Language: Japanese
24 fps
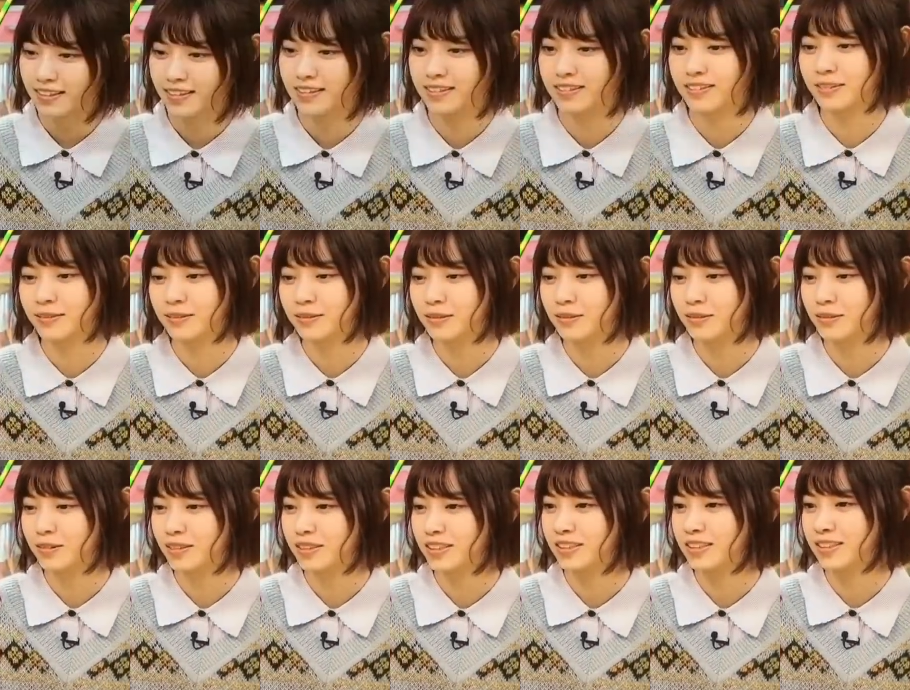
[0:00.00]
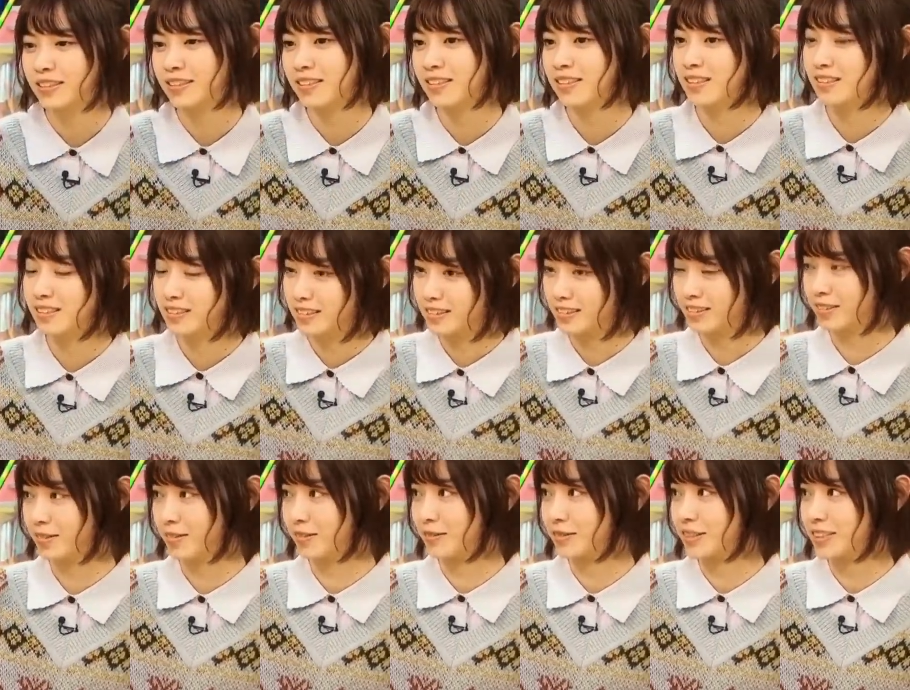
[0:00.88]
結果本当に、
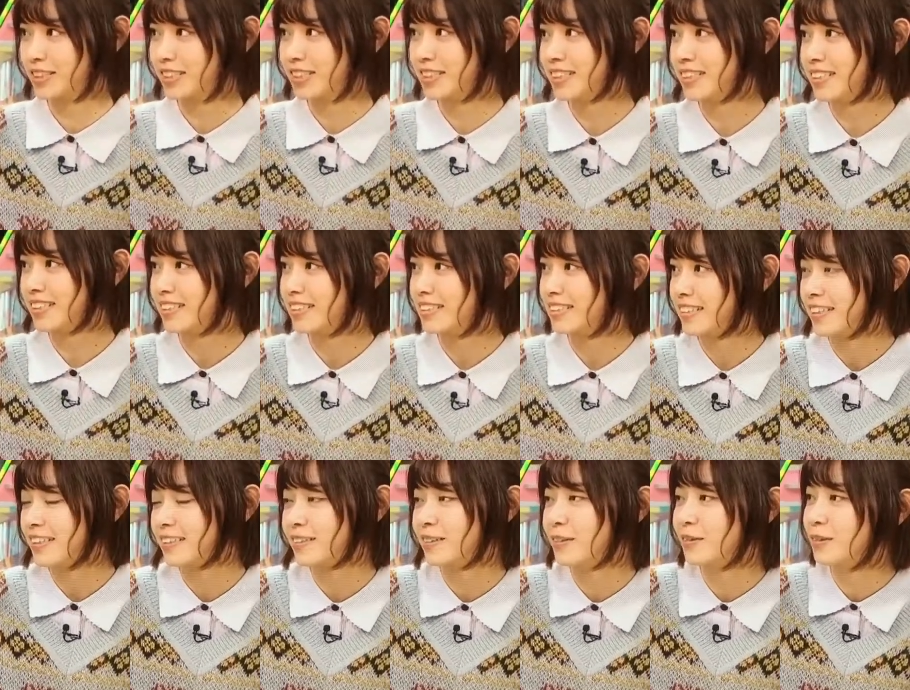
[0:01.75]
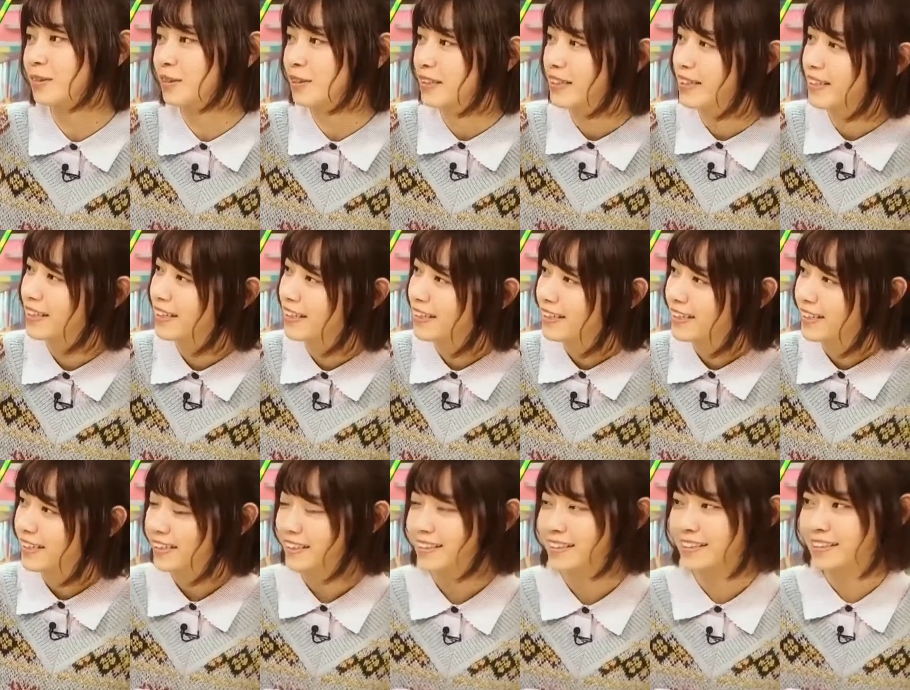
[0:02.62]
ね、その自信がちゃんと
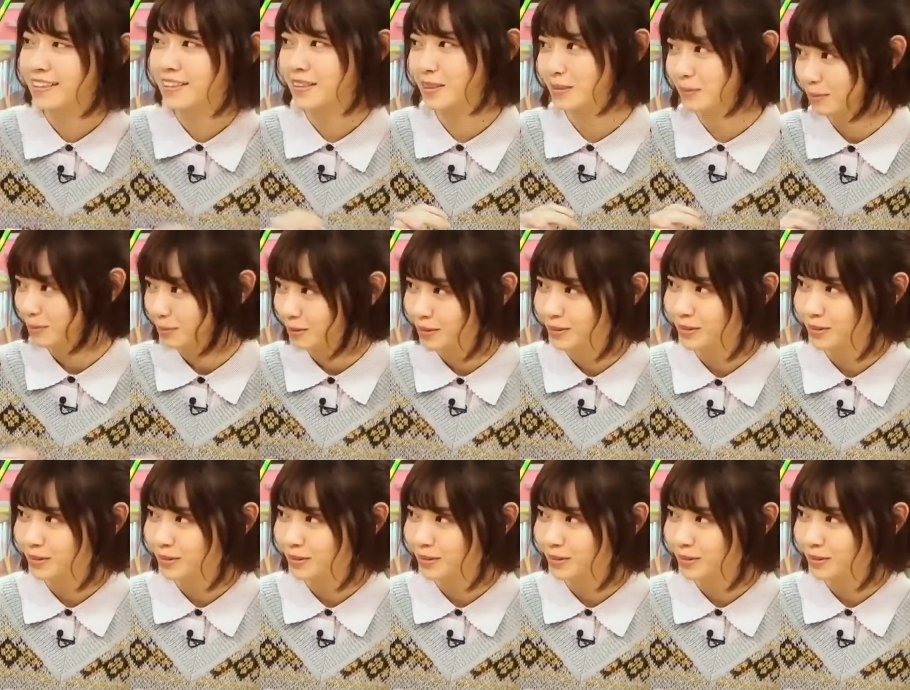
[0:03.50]
演技に